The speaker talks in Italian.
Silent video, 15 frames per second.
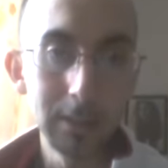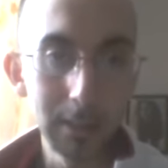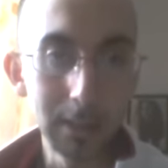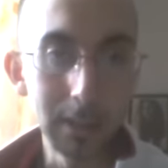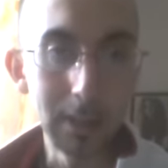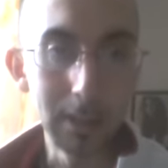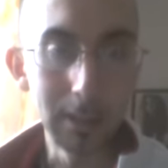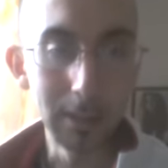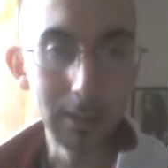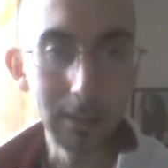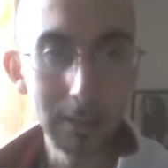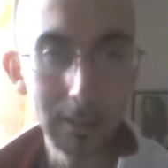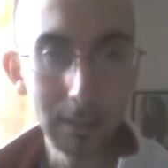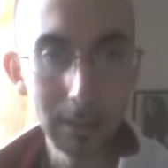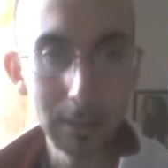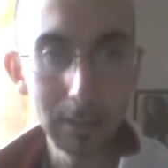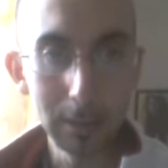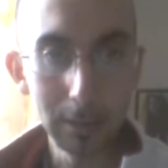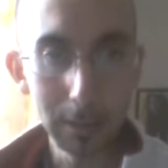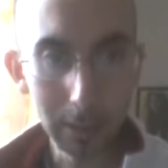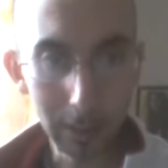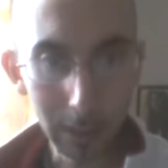E
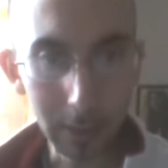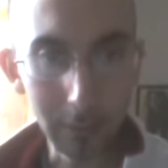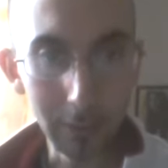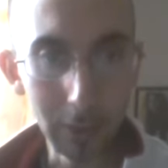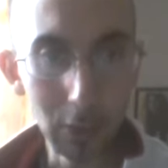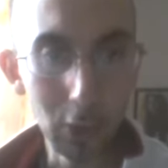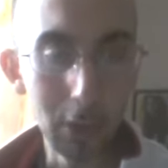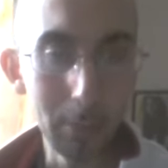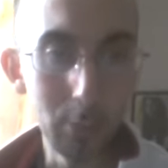e vi do